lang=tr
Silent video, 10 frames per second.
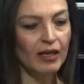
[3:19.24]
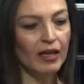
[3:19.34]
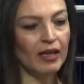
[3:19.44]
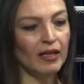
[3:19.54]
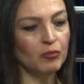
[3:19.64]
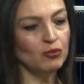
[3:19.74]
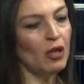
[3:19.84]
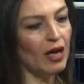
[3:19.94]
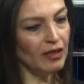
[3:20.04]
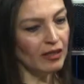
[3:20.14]
E,
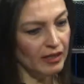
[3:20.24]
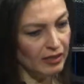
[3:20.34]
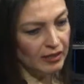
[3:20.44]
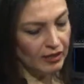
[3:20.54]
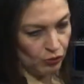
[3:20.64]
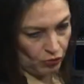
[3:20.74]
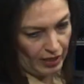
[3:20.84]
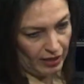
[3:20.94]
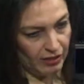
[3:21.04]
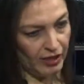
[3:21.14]
bunlarla ilgili yol
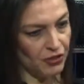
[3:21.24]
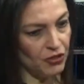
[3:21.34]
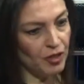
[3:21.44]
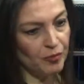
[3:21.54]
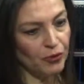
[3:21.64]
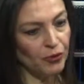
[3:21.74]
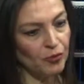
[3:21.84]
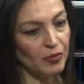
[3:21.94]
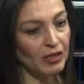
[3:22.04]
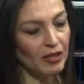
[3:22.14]
arkadaşlığı
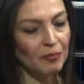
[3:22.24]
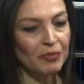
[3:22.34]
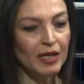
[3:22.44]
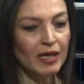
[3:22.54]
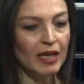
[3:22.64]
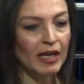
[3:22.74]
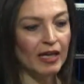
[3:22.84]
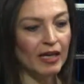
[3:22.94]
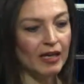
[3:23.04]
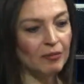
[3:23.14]
yapıyorum ya da
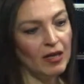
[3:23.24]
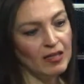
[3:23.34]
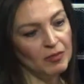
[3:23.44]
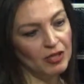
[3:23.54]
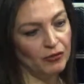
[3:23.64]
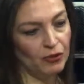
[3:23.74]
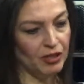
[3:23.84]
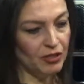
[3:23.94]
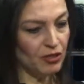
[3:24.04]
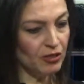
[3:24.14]
ee, biraz metaforik
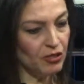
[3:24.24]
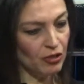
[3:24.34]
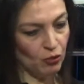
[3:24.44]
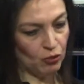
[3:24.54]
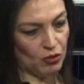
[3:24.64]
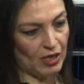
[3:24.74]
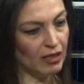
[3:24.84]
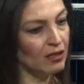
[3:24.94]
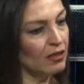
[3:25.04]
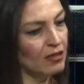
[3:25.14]
açıklayacak olursak
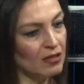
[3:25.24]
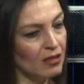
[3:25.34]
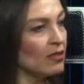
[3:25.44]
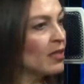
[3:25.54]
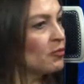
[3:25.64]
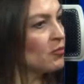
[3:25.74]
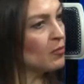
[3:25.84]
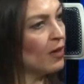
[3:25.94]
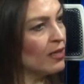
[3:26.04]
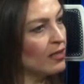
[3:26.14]
insanız
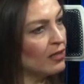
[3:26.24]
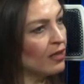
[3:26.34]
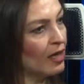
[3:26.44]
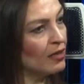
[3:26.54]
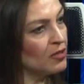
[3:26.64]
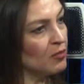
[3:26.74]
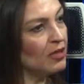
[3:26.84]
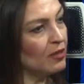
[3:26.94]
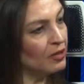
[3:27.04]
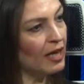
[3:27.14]
hepimiz. Bazen kendimiz bir
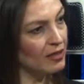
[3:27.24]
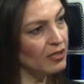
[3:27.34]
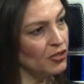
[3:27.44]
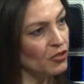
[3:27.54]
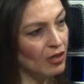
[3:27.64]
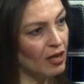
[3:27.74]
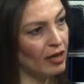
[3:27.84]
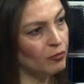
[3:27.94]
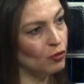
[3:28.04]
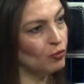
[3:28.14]
labirentin içinde
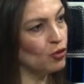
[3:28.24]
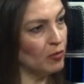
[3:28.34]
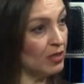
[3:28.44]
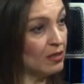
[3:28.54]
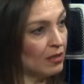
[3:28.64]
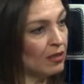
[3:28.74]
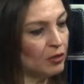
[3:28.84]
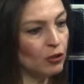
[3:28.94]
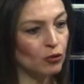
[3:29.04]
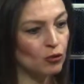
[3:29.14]
kaybolmuş gibi
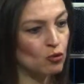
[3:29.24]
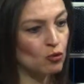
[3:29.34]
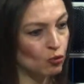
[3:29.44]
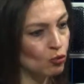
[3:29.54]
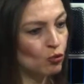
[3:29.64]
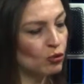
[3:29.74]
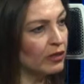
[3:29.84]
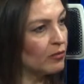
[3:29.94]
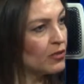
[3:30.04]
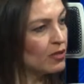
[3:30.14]
hissedebiliyoruz.
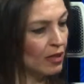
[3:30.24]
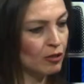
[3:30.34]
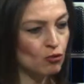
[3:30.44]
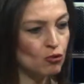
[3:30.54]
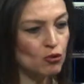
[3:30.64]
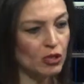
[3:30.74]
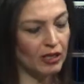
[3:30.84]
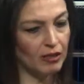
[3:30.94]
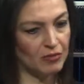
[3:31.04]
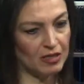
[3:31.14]
Duygularımızda,
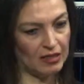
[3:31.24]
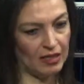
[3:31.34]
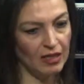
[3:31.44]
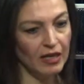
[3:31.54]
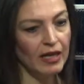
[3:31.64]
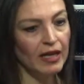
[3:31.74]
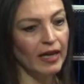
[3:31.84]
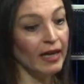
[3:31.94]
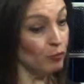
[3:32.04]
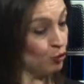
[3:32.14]
düşüncelerimizde.
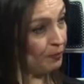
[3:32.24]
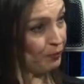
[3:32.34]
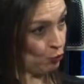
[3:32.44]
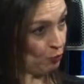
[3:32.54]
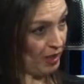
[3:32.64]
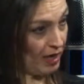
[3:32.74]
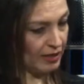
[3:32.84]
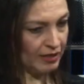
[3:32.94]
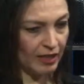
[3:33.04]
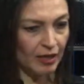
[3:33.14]
Ee, bu tip
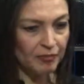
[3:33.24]
durumlarda da